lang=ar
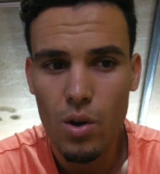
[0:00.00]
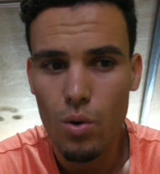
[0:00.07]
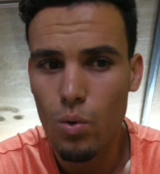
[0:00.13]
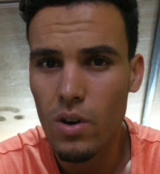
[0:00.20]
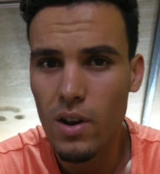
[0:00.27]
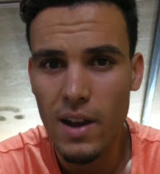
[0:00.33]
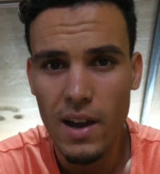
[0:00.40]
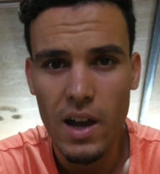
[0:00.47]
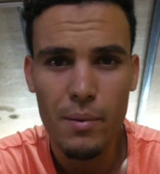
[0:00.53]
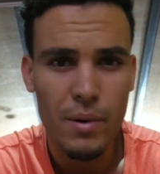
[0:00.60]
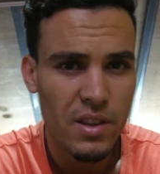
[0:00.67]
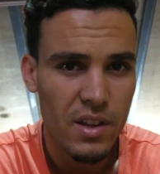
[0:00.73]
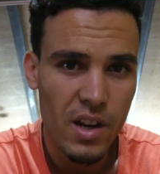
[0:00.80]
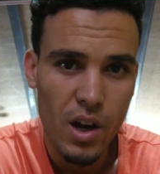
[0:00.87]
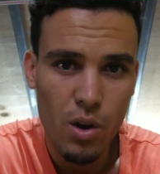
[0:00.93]
ولا عام
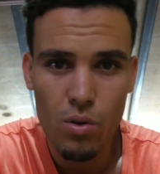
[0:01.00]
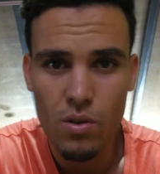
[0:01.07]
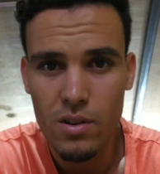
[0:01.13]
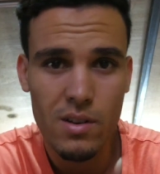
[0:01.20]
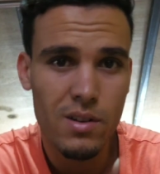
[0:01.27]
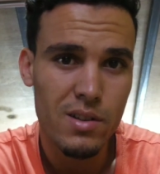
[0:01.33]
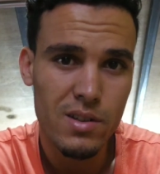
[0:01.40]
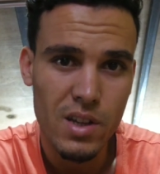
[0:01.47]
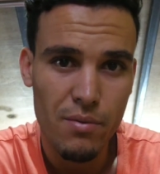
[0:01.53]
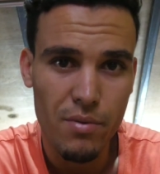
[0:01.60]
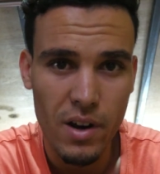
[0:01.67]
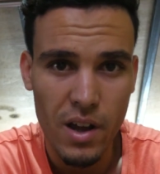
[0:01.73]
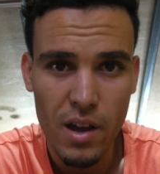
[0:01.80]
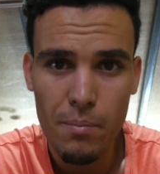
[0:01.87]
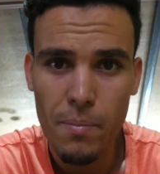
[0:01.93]
غادي نحاول
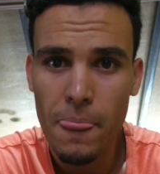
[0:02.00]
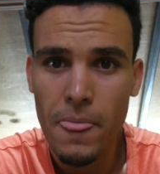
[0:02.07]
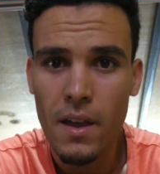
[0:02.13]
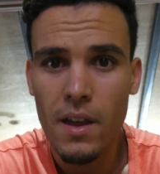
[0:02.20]
نسافر عام